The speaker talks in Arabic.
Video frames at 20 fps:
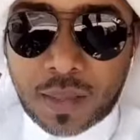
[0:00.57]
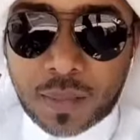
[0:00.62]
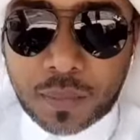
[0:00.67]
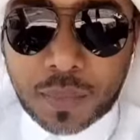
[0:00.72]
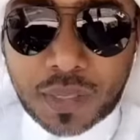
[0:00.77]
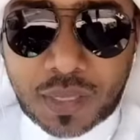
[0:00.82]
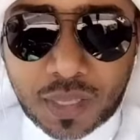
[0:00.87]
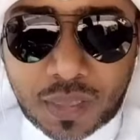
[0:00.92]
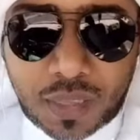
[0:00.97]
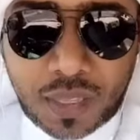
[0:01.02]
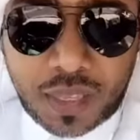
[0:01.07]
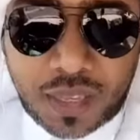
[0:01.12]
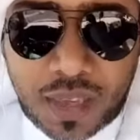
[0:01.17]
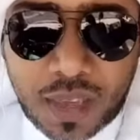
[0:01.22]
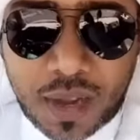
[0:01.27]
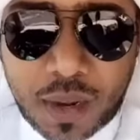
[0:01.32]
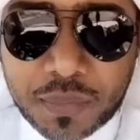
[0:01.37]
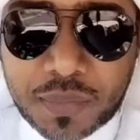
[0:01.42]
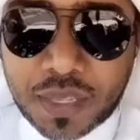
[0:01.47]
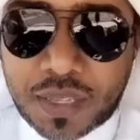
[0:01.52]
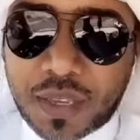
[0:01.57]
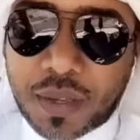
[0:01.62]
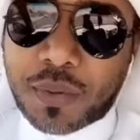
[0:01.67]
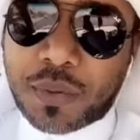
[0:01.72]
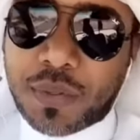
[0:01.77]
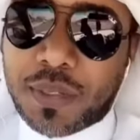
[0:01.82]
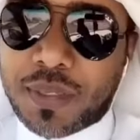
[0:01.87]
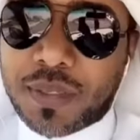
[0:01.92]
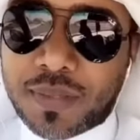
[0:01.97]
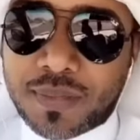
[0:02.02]
متى تطيح كرامتك يا
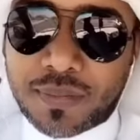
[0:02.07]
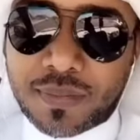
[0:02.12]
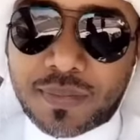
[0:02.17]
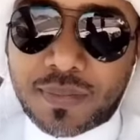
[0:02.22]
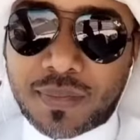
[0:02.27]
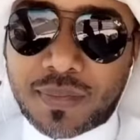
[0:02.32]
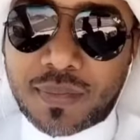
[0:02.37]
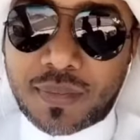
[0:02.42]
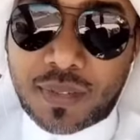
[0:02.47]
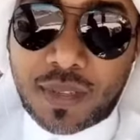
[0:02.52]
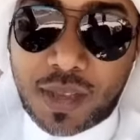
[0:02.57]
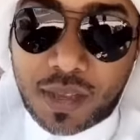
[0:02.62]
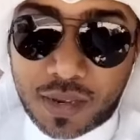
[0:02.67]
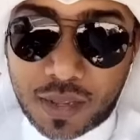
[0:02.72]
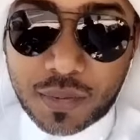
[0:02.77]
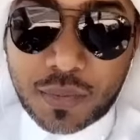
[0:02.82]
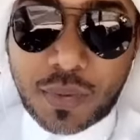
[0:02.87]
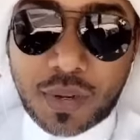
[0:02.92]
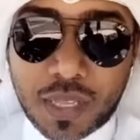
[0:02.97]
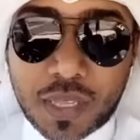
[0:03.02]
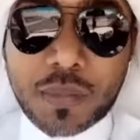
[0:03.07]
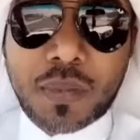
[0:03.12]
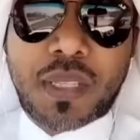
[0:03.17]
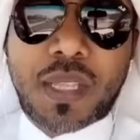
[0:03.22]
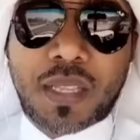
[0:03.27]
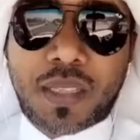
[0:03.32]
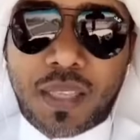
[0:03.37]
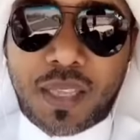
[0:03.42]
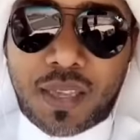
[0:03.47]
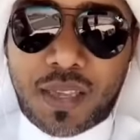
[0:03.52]
اخوي انا اقول لك
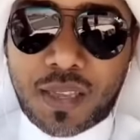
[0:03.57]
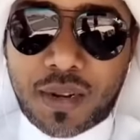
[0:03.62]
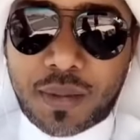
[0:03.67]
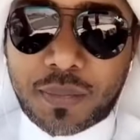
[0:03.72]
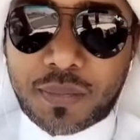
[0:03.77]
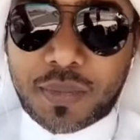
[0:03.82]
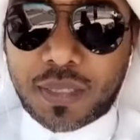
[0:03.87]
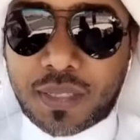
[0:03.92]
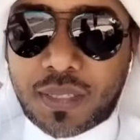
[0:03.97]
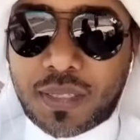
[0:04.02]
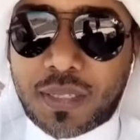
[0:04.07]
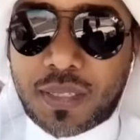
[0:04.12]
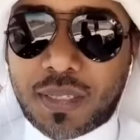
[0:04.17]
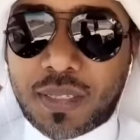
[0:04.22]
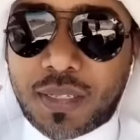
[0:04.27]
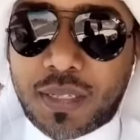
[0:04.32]
متى تطيح كرامتك